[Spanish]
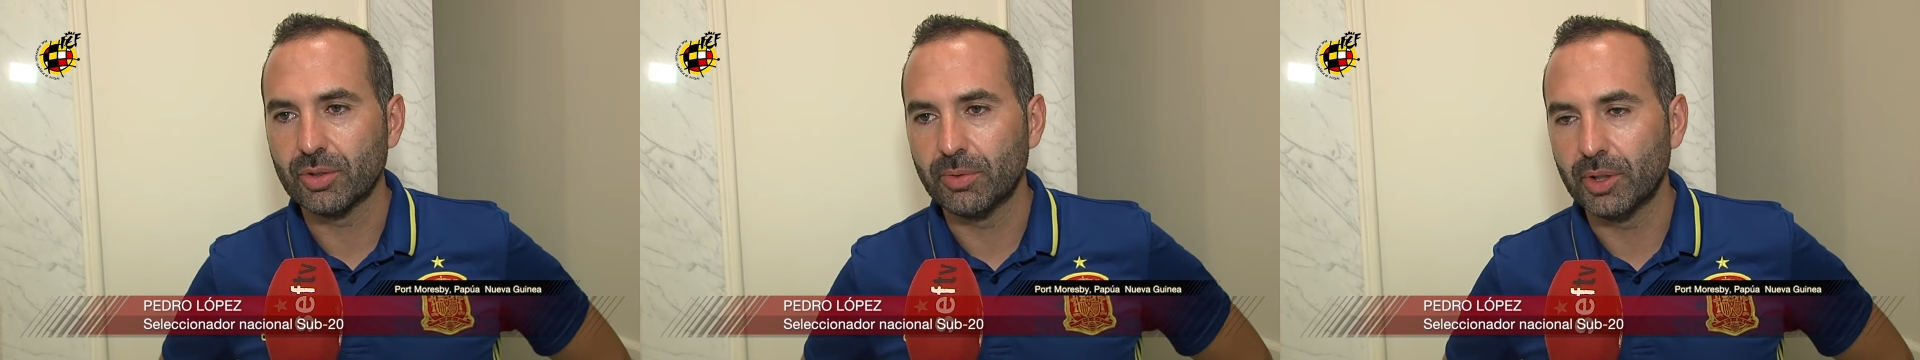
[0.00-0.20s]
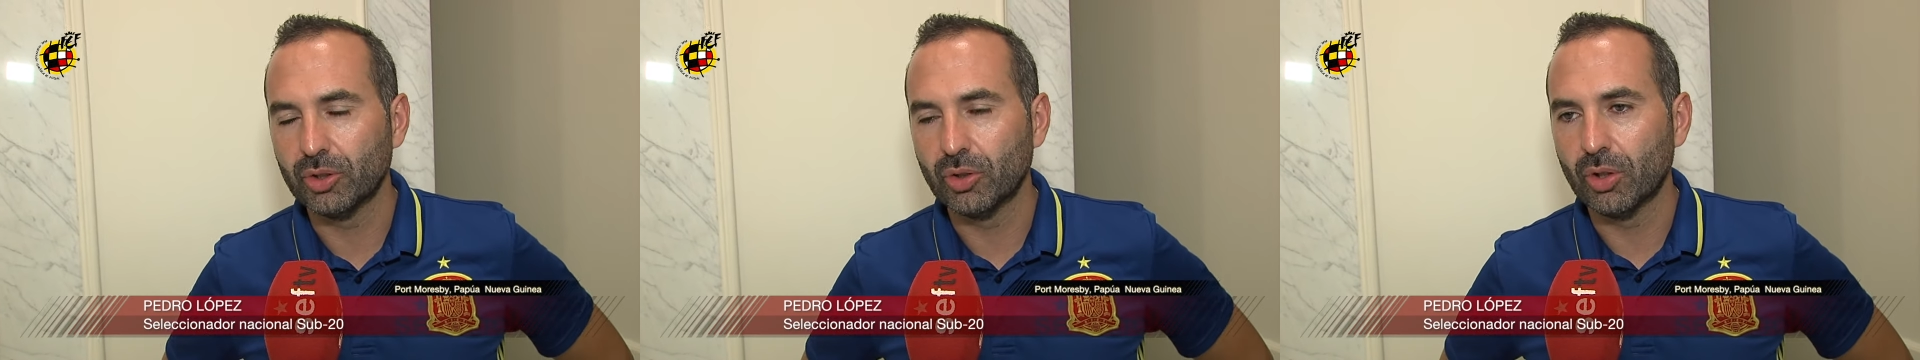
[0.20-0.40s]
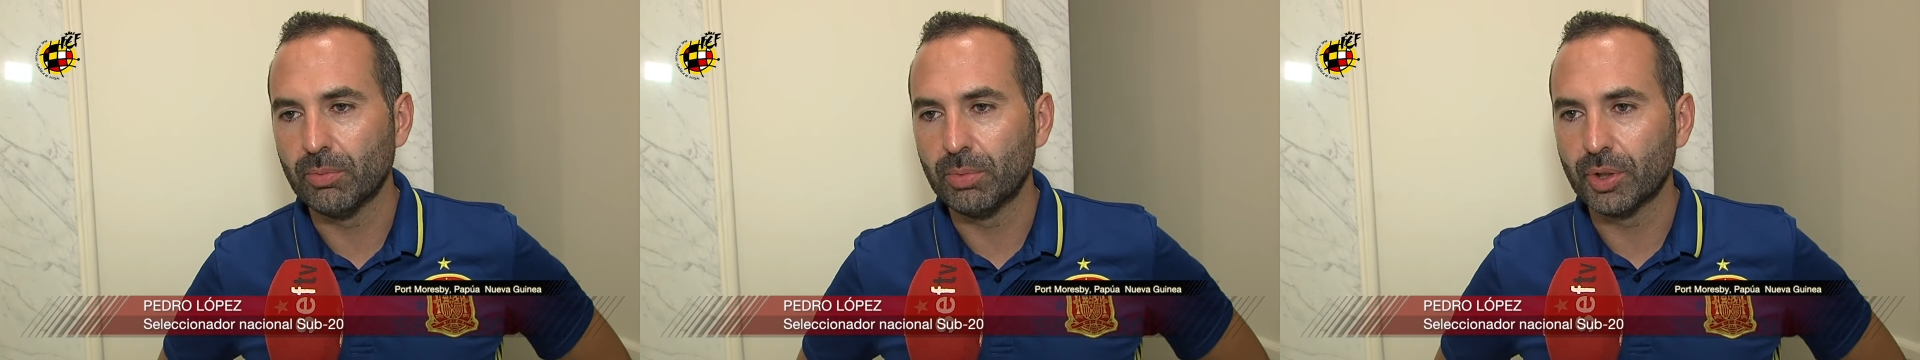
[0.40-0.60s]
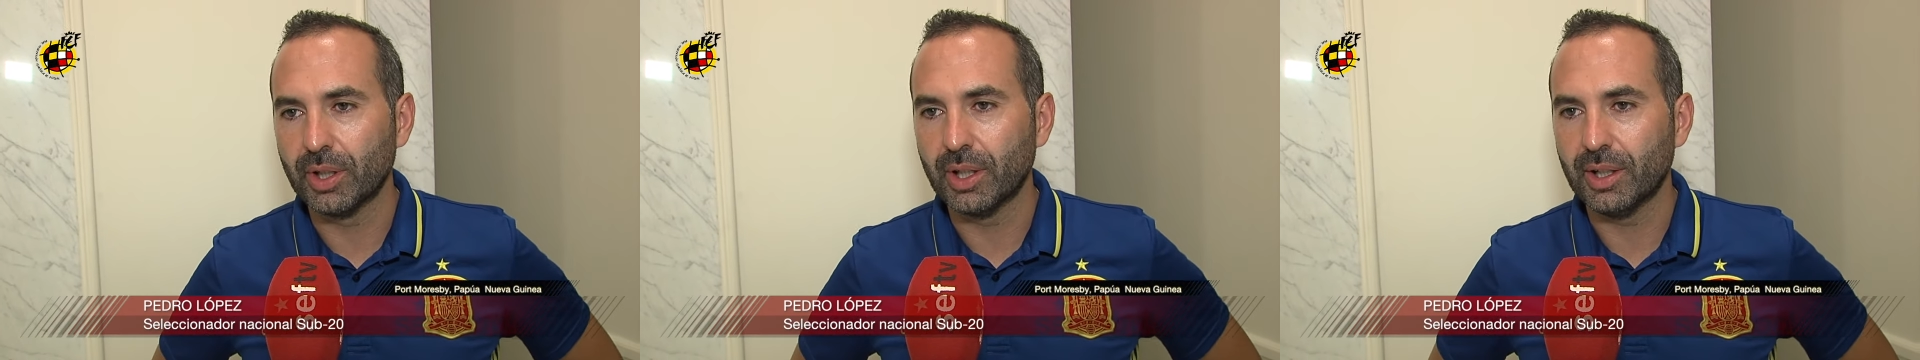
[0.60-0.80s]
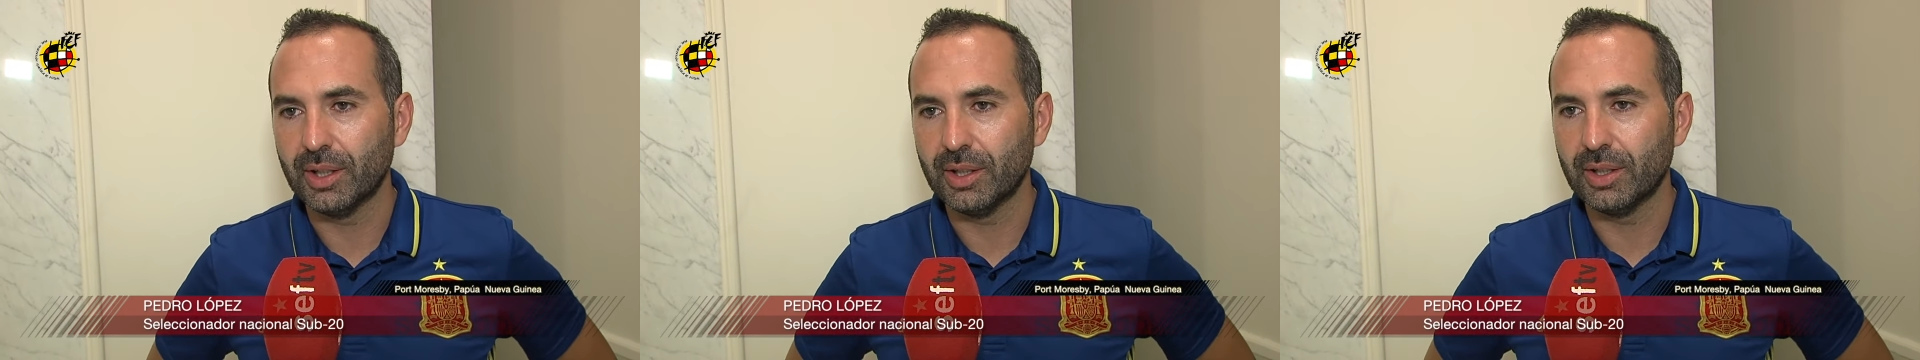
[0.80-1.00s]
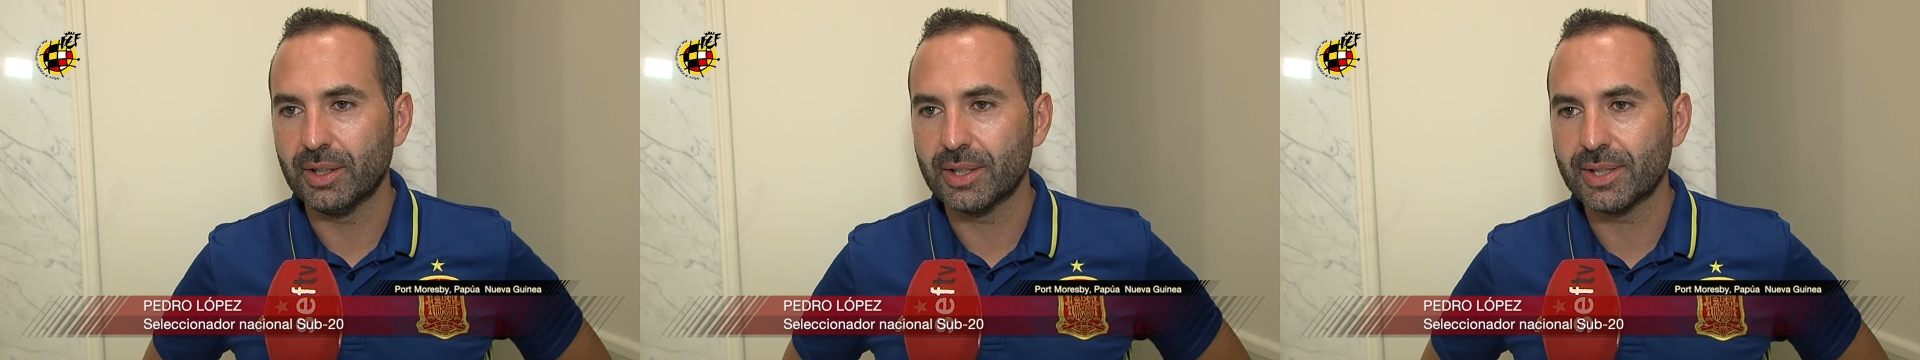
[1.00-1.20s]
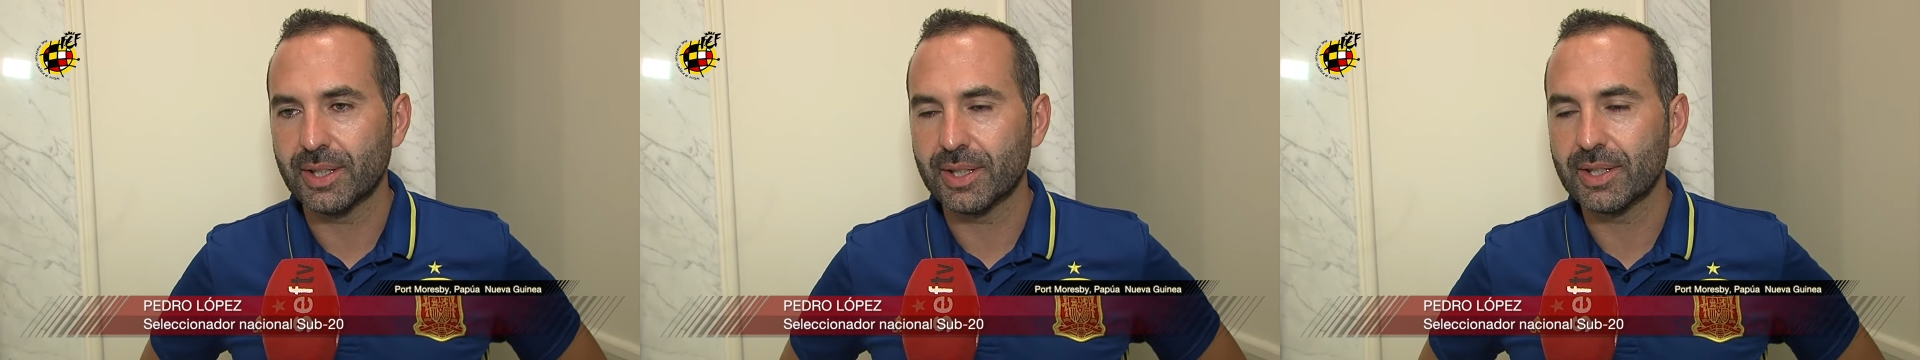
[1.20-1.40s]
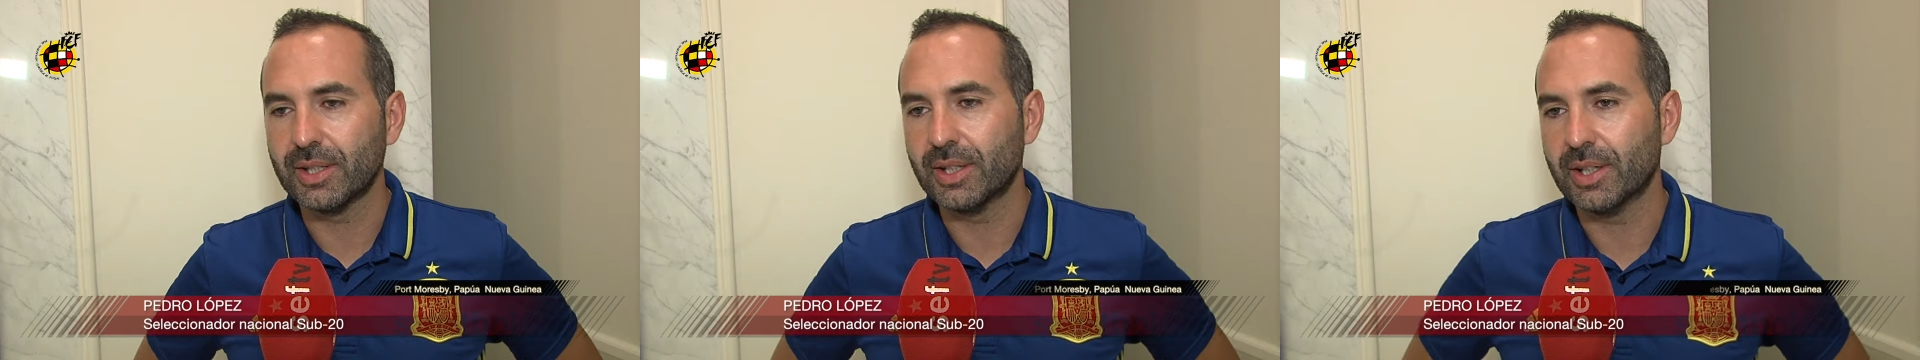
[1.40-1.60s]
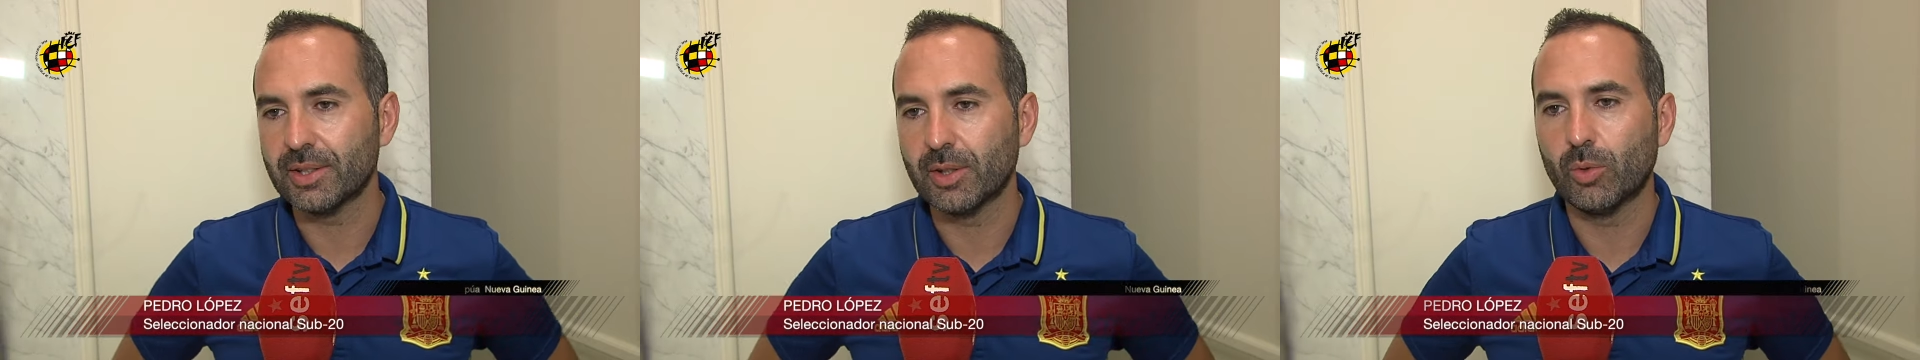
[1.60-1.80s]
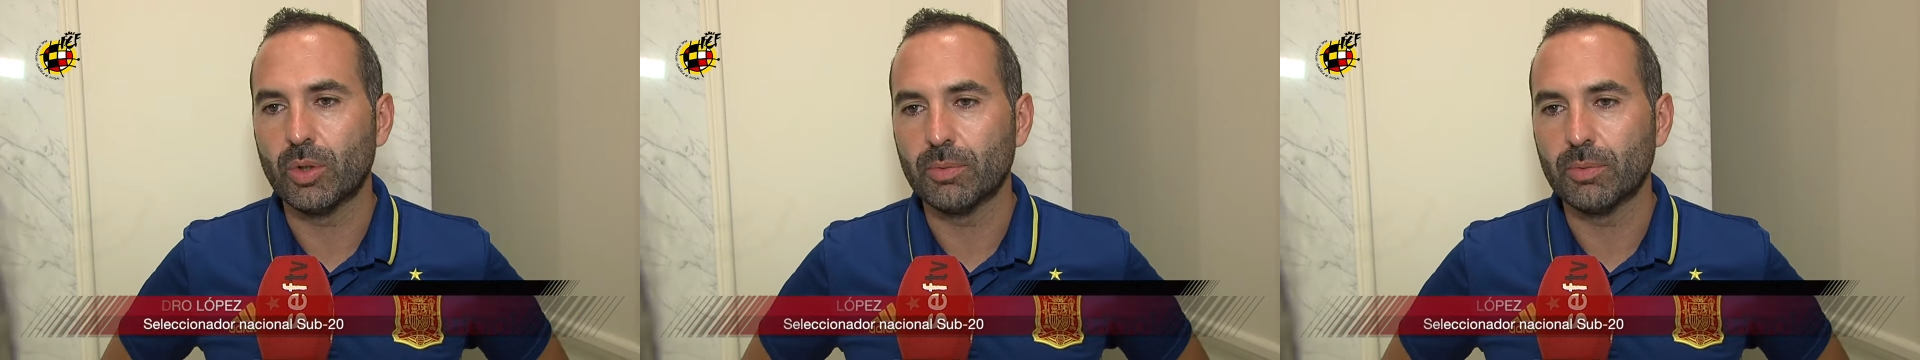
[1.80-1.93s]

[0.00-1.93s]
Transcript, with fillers: sobre todo porque estas chicas y el